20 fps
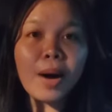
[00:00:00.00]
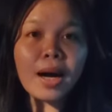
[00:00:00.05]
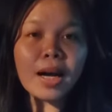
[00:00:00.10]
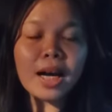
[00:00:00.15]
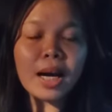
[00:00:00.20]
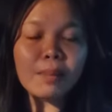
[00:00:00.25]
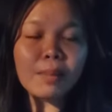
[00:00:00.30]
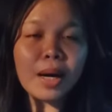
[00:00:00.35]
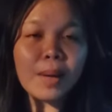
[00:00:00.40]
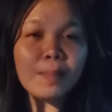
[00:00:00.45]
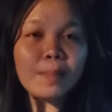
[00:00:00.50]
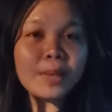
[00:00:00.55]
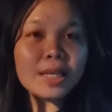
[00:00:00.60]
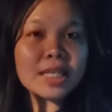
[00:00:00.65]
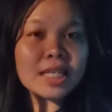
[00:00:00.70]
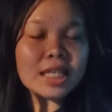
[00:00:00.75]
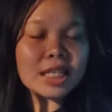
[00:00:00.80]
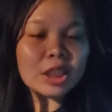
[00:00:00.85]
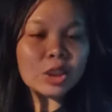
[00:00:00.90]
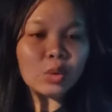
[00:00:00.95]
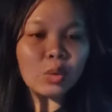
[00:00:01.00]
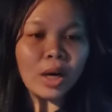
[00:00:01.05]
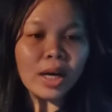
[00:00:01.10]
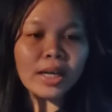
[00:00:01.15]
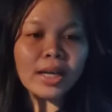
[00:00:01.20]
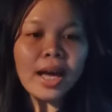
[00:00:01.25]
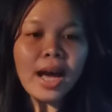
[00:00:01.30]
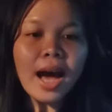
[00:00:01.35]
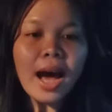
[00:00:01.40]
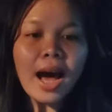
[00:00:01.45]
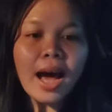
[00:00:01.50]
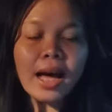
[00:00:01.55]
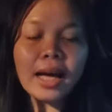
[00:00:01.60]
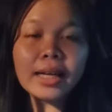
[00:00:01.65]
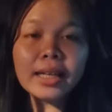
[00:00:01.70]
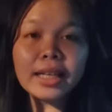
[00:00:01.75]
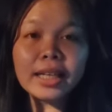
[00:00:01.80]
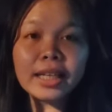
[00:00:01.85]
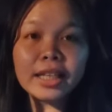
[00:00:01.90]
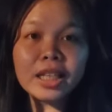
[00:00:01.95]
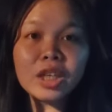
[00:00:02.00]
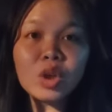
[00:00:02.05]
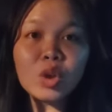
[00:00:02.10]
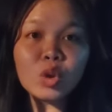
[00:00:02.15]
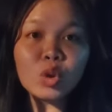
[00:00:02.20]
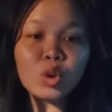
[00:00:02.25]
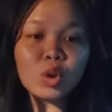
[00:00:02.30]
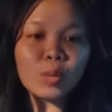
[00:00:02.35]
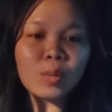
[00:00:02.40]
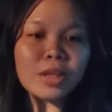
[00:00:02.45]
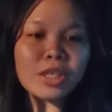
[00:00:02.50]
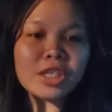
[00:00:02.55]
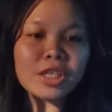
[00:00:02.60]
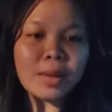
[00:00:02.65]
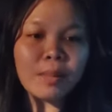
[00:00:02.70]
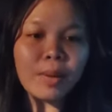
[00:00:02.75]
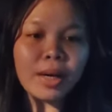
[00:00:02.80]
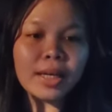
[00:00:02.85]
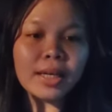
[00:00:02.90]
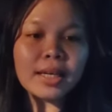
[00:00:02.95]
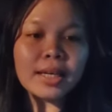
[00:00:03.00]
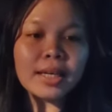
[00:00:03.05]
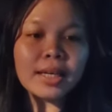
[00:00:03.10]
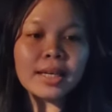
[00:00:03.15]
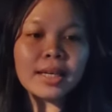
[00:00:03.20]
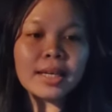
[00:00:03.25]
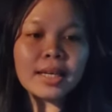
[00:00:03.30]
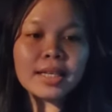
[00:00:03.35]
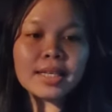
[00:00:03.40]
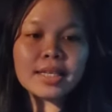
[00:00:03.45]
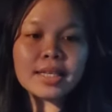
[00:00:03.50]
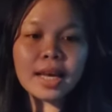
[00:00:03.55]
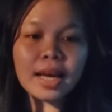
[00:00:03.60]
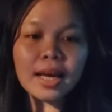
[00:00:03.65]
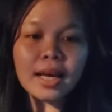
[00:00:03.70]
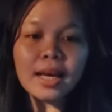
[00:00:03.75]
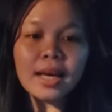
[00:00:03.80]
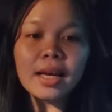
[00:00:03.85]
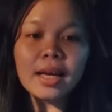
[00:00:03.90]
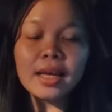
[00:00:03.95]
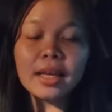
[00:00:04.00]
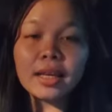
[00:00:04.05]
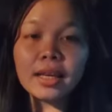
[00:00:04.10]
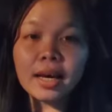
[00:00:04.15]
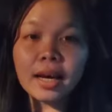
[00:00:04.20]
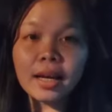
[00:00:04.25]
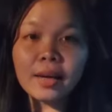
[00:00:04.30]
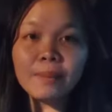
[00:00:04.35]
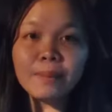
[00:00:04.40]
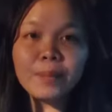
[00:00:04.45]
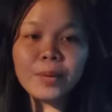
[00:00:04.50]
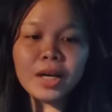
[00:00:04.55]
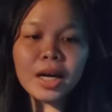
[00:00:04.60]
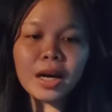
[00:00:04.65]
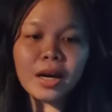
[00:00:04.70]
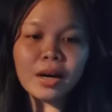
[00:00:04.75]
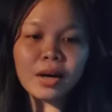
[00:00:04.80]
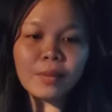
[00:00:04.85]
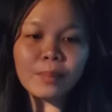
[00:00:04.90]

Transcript: Mahkamah Persekutuan hari ini untuk mencabar kesahihan